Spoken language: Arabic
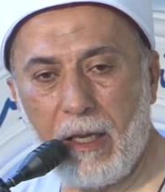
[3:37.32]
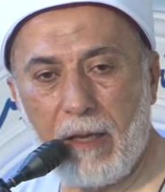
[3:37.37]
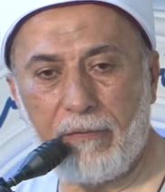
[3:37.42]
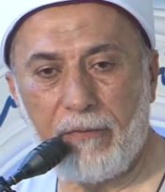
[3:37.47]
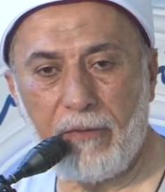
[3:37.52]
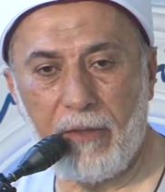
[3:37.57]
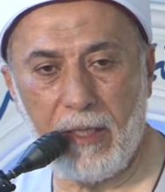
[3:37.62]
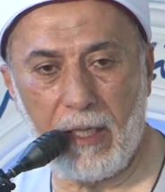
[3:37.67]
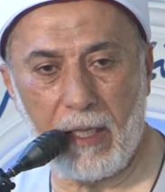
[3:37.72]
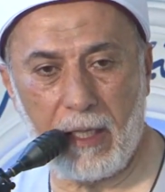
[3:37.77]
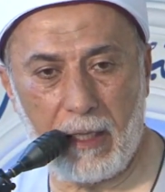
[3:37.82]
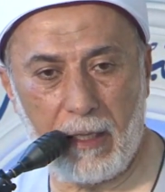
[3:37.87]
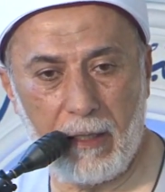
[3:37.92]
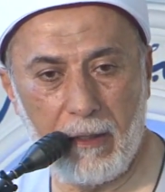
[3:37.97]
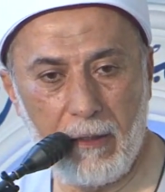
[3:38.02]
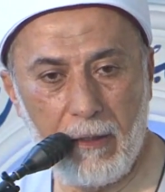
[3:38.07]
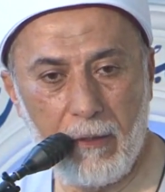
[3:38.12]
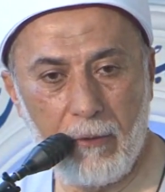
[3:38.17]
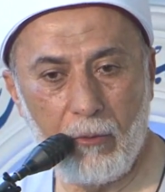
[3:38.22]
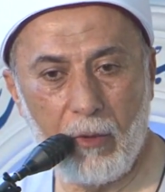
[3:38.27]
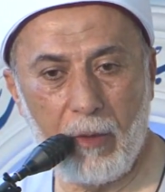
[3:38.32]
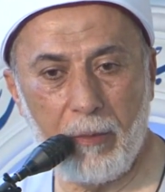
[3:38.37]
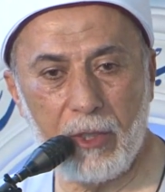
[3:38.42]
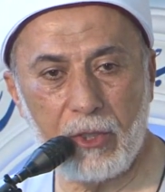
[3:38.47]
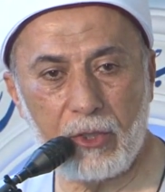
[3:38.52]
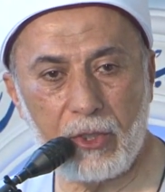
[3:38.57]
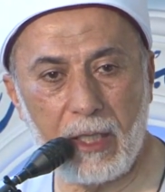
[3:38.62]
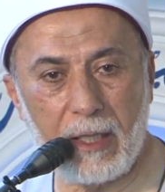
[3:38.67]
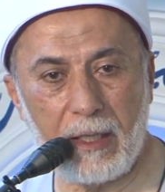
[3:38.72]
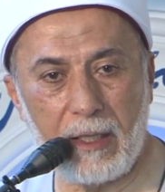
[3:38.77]
لفحها
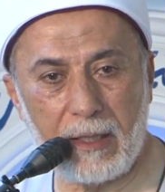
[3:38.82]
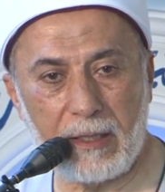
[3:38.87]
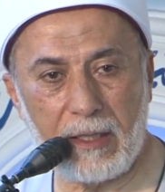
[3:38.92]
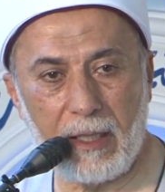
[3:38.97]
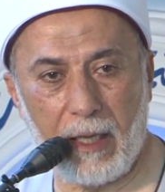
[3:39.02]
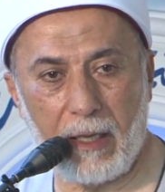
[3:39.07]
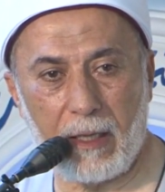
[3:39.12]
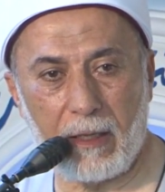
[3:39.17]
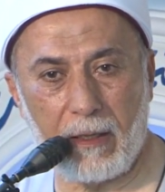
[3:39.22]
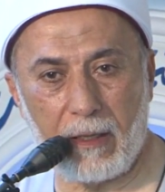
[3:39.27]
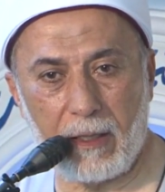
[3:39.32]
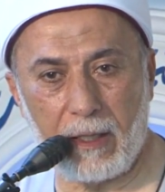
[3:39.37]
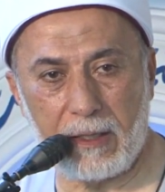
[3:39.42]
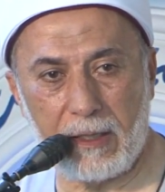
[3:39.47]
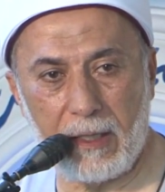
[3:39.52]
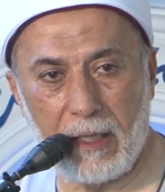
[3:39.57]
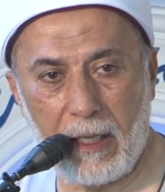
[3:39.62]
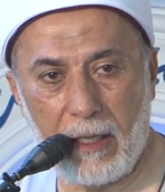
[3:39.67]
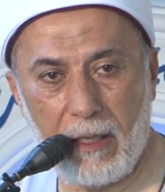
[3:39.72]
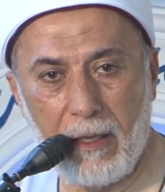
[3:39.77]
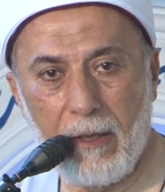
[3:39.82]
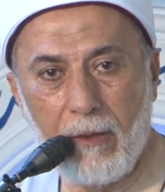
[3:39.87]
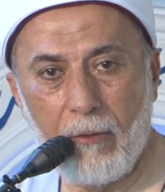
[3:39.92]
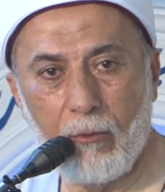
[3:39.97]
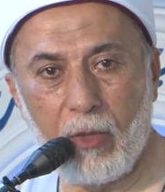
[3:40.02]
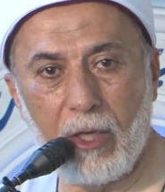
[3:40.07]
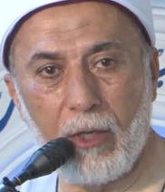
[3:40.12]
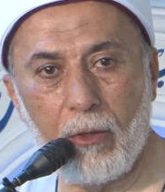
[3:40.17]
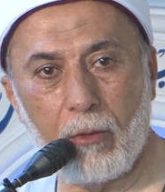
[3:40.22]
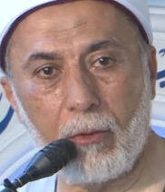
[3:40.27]
ومن شدة حرارتها
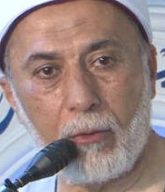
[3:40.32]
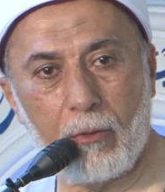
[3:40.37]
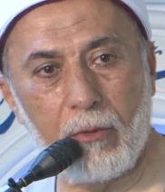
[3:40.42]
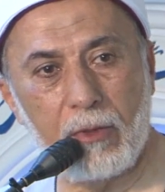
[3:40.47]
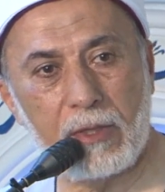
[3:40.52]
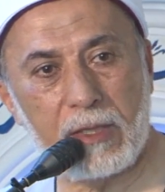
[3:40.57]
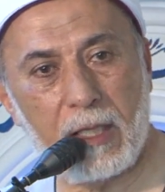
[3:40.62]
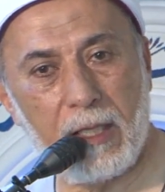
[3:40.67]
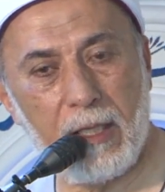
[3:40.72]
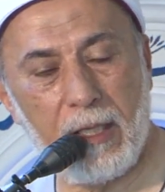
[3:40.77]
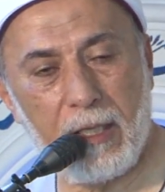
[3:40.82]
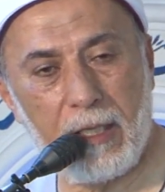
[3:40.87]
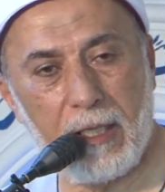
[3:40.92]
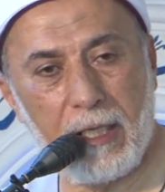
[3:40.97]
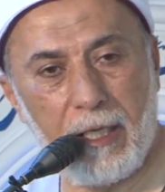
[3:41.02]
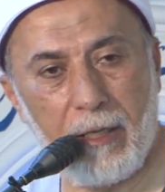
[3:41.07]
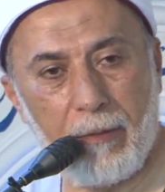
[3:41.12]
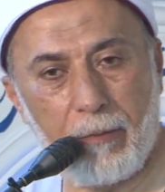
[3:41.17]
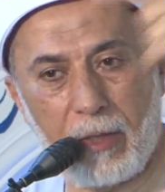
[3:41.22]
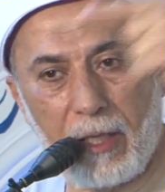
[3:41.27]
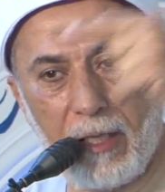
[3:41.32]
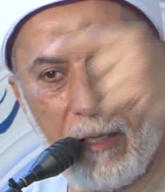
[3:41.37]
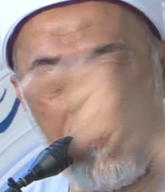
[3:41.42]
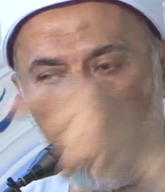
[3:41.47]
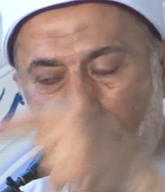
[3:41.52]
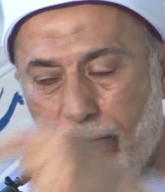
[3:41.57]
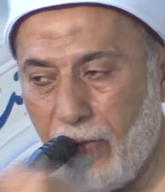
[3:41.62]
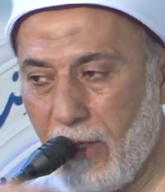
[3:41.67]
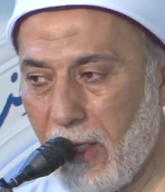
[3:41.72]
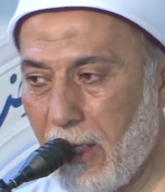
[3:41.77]
ويلقون سيدنا
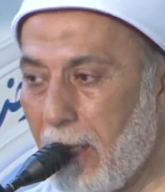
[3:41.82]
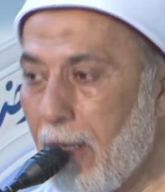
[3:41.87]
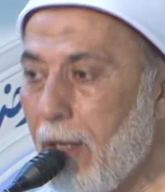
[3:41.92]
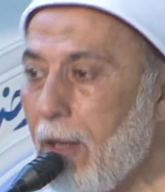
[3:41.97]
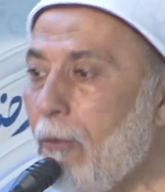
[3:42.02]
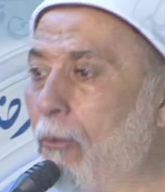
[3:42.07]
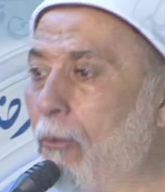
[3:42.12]
إبراهيم فيها